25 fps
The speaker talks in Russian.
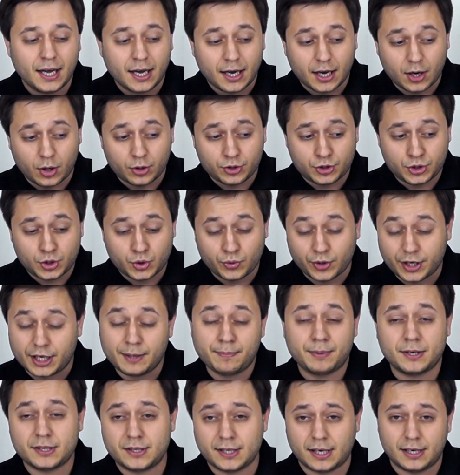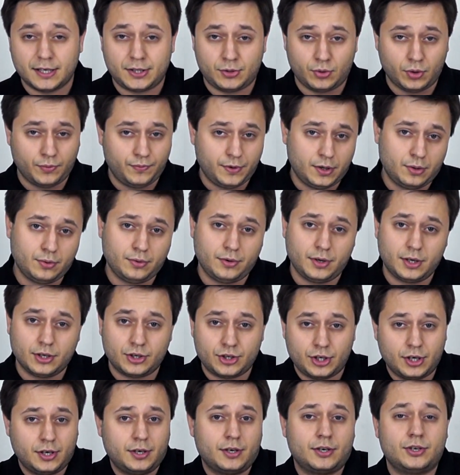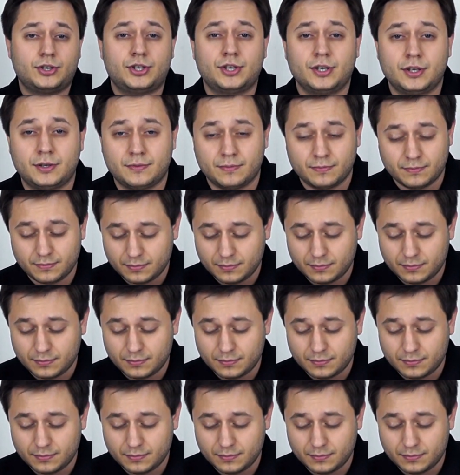Короче, чуваки признали свою вину и решили решить